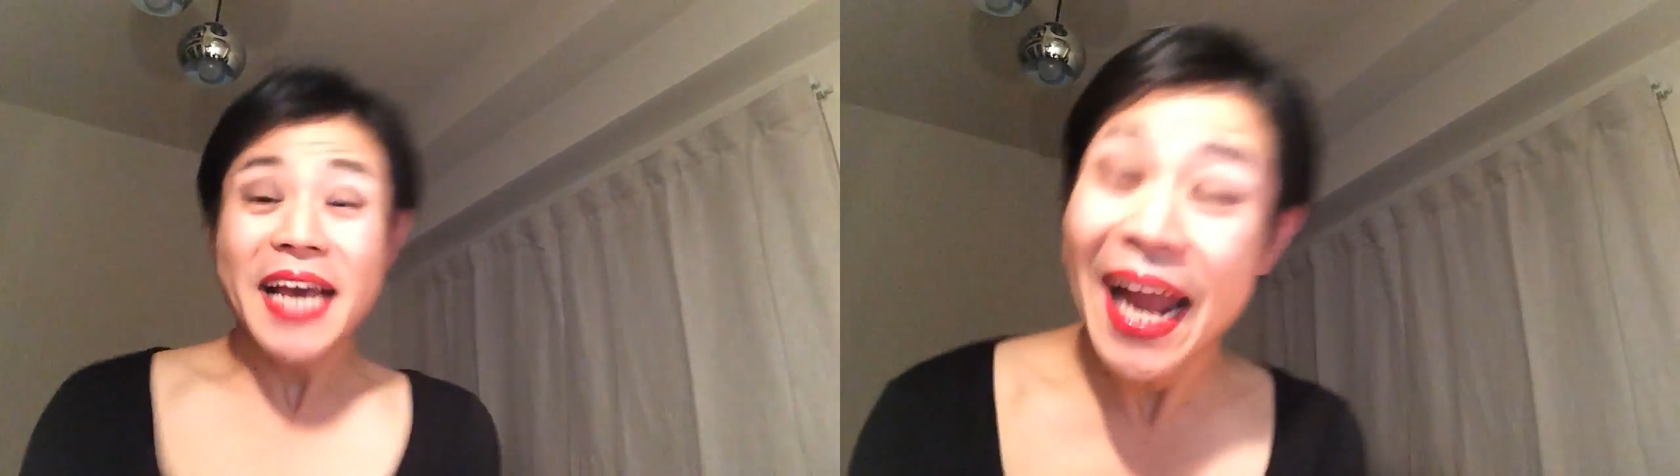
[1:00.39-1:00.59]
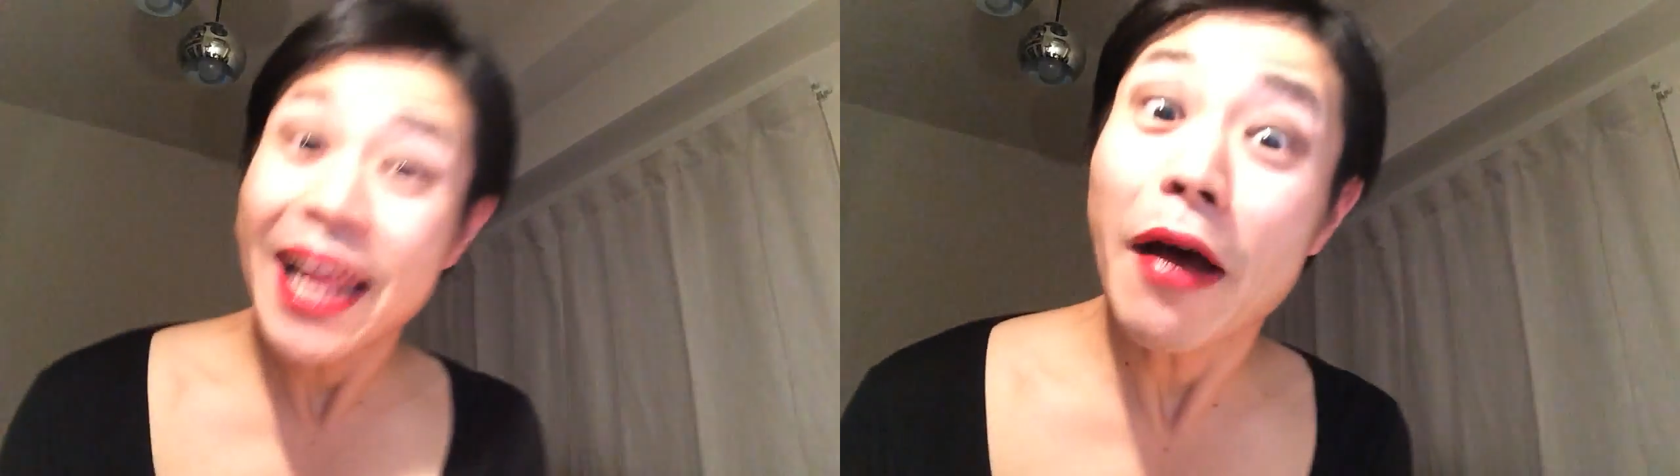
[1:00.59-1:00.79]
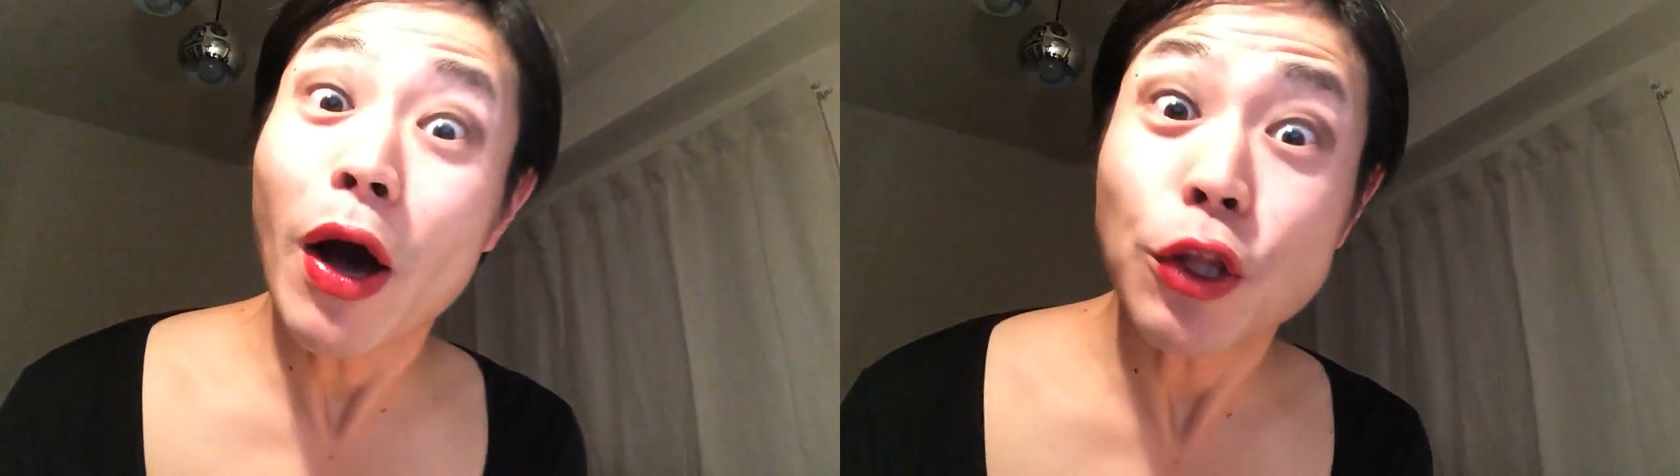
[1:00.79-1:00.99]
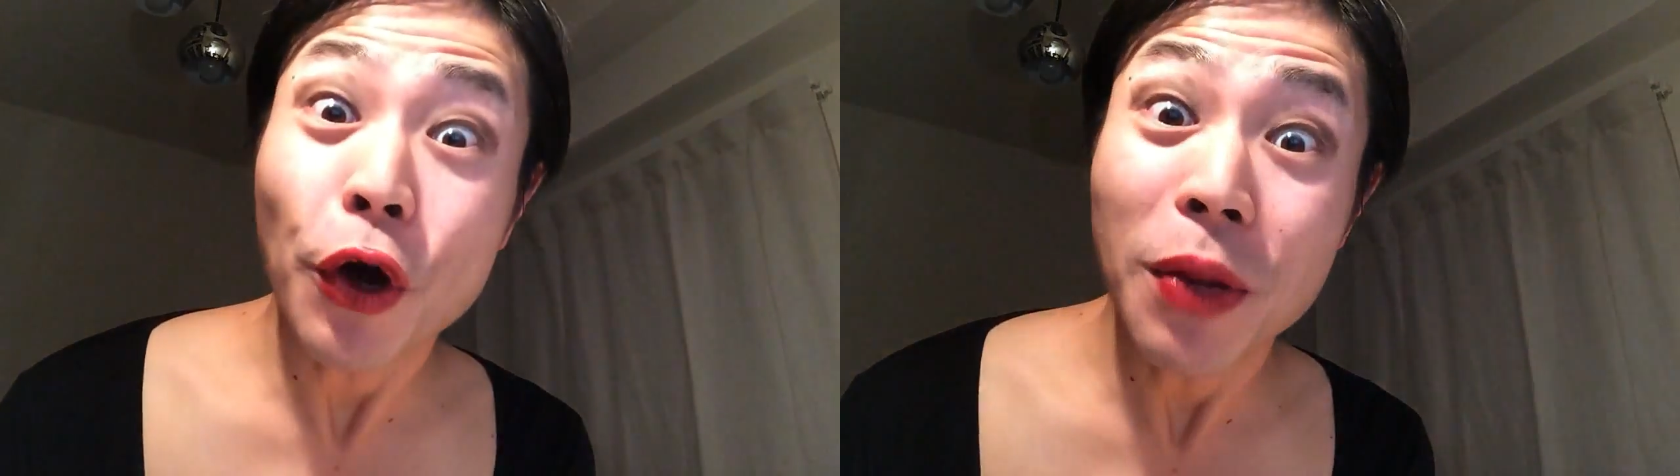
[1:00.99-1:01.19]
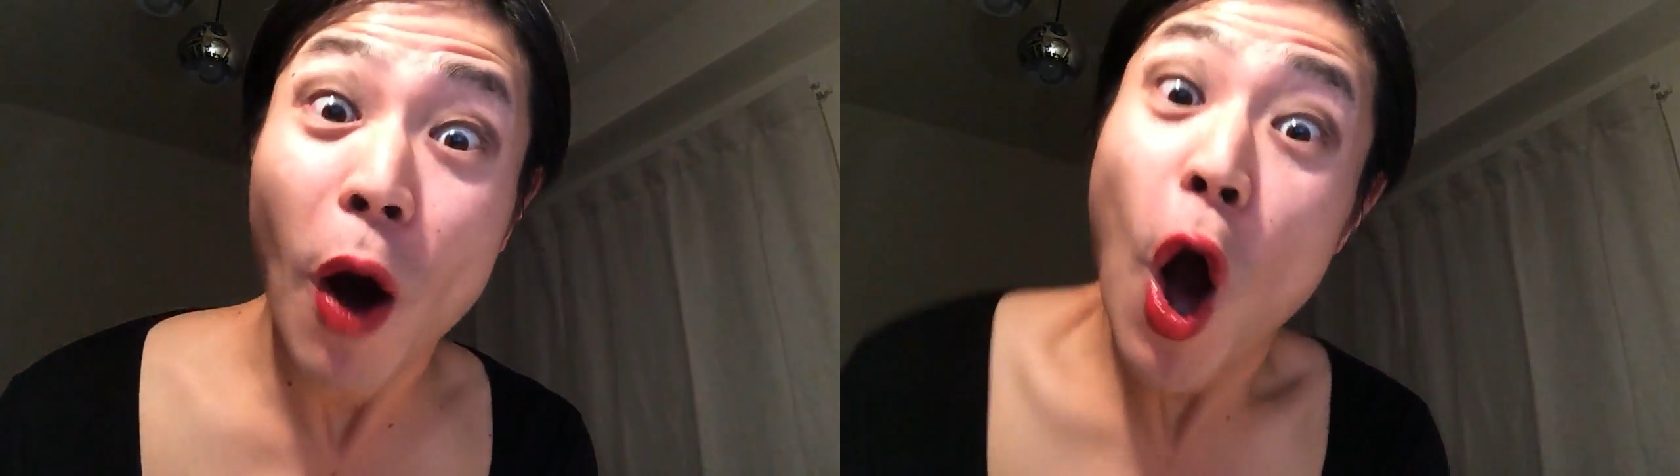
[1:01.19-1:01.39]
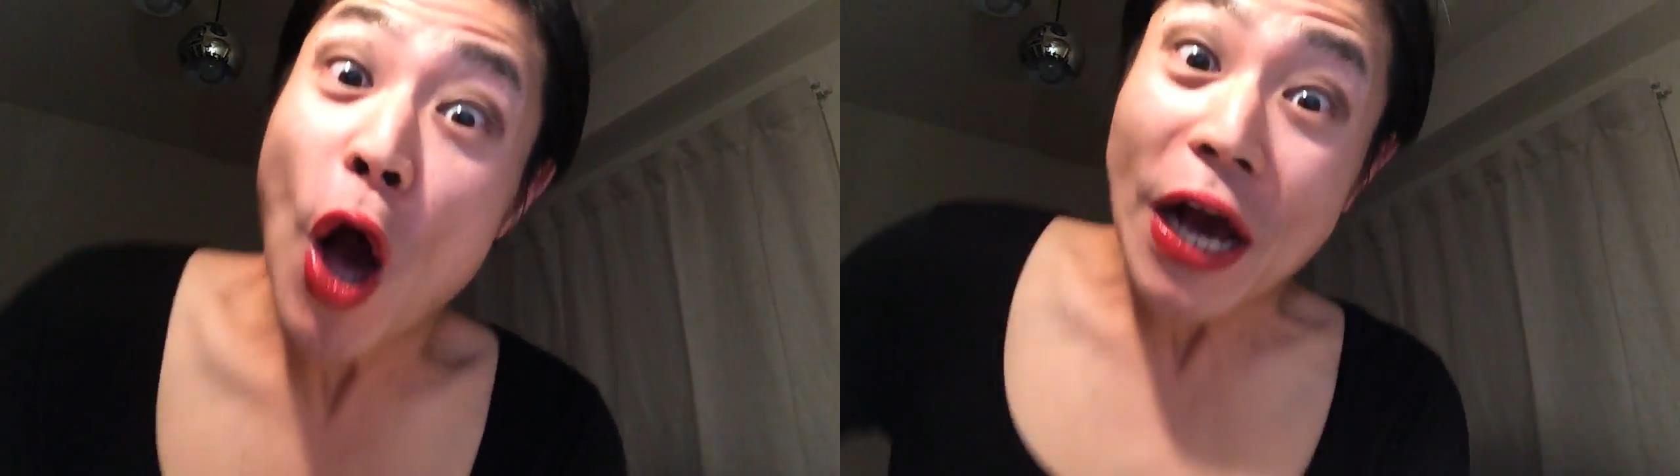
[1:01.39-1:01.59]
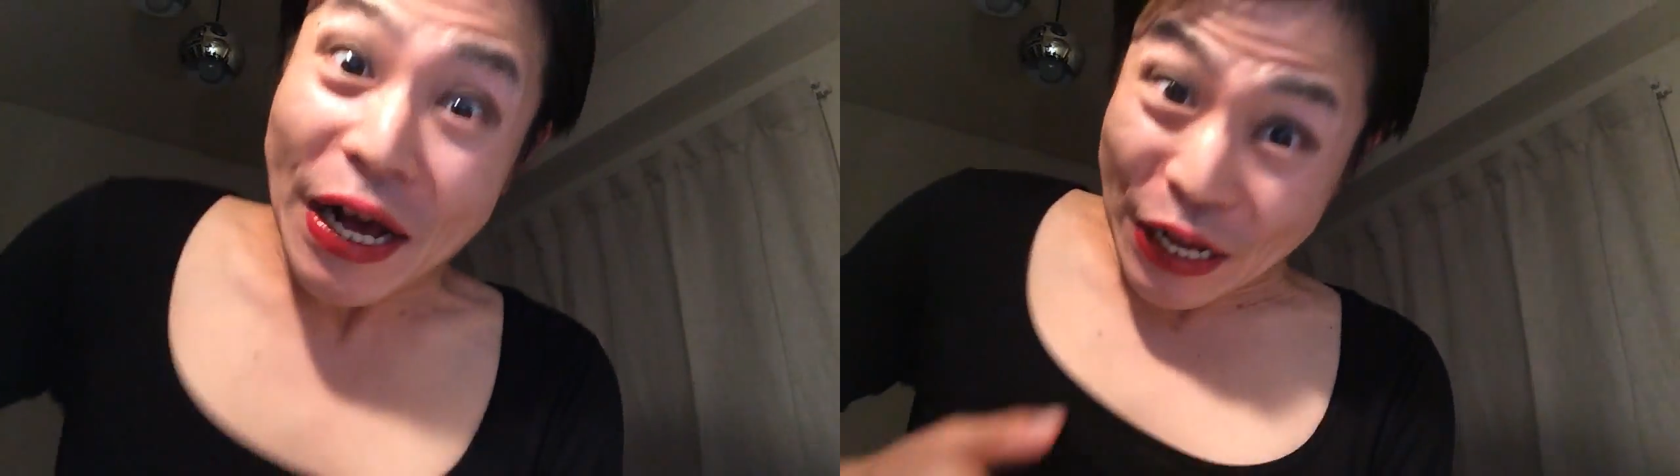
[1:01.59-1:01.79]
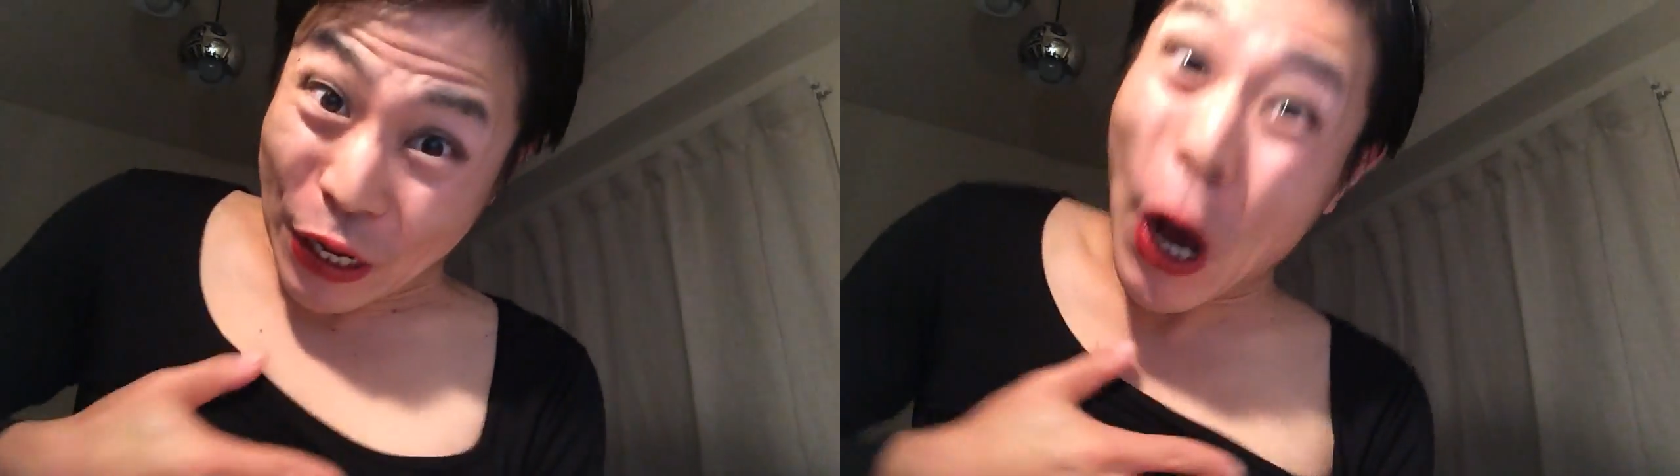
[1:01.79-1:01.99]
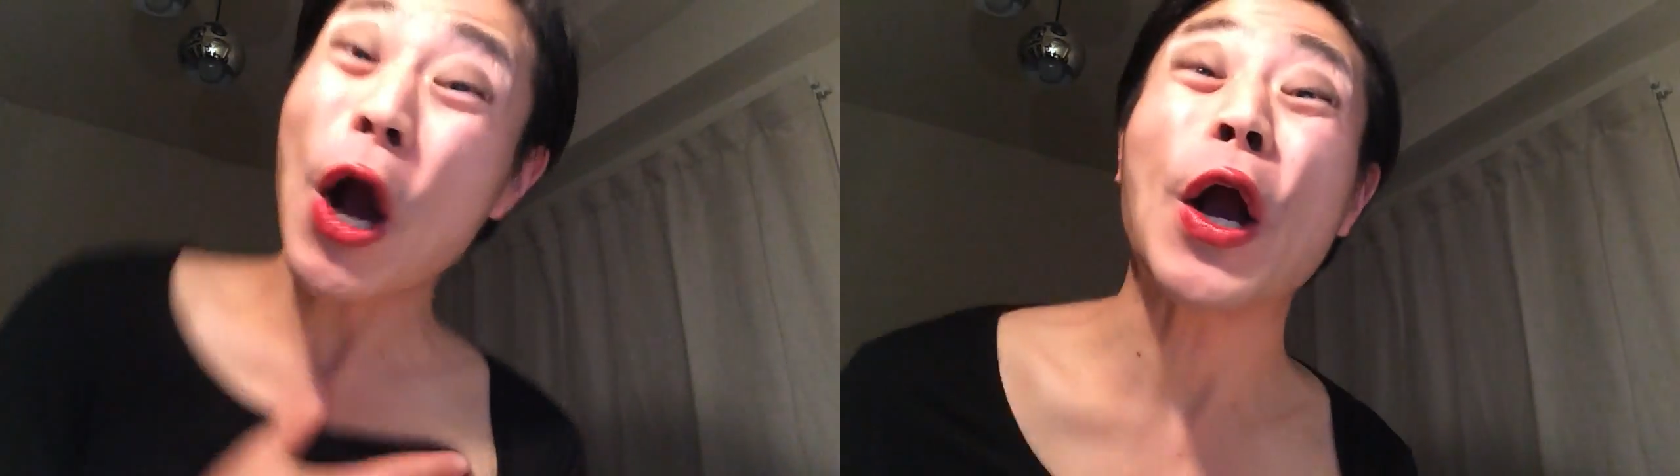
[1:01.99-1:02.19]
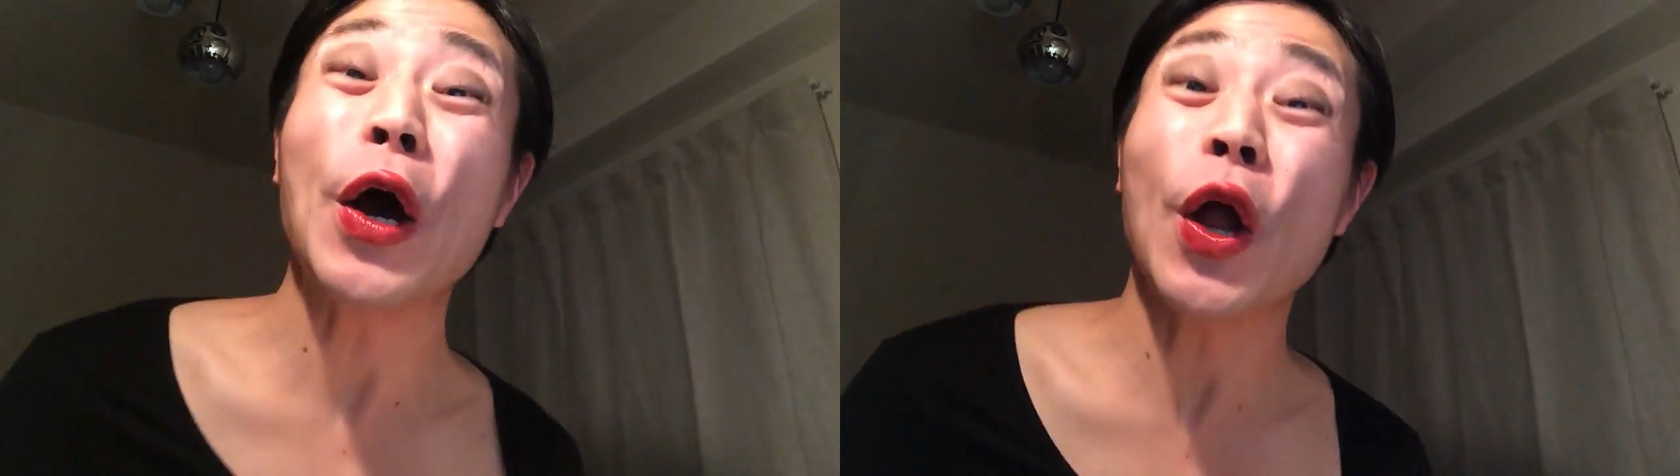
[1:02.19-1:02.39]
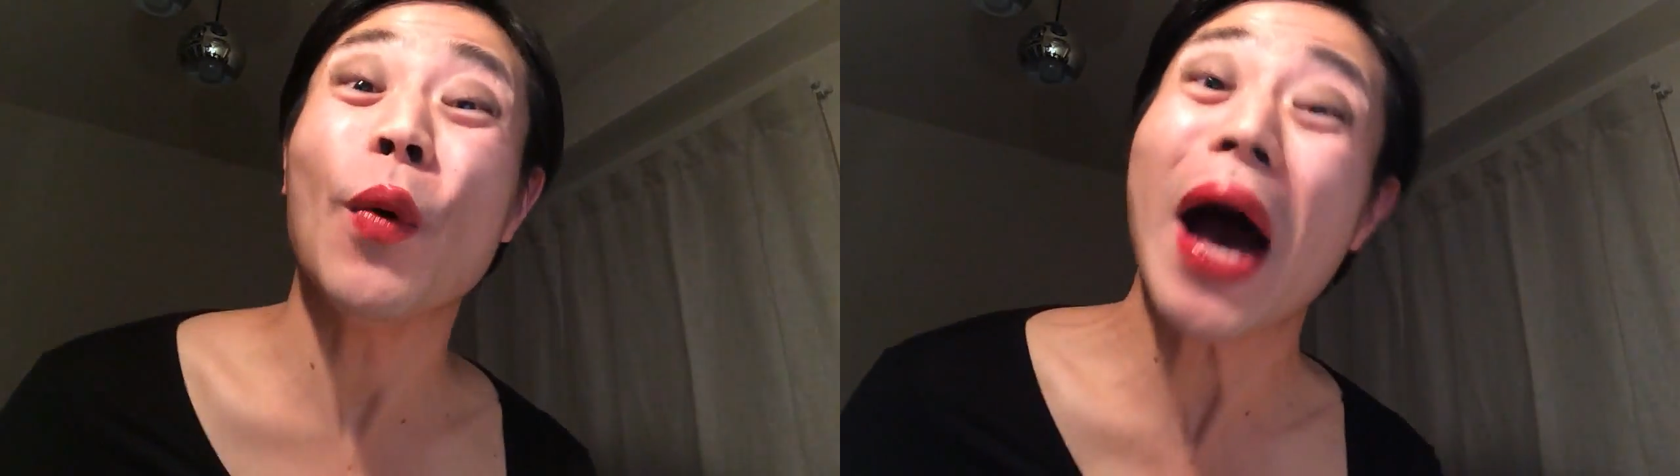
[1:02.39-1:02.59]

体は男でも心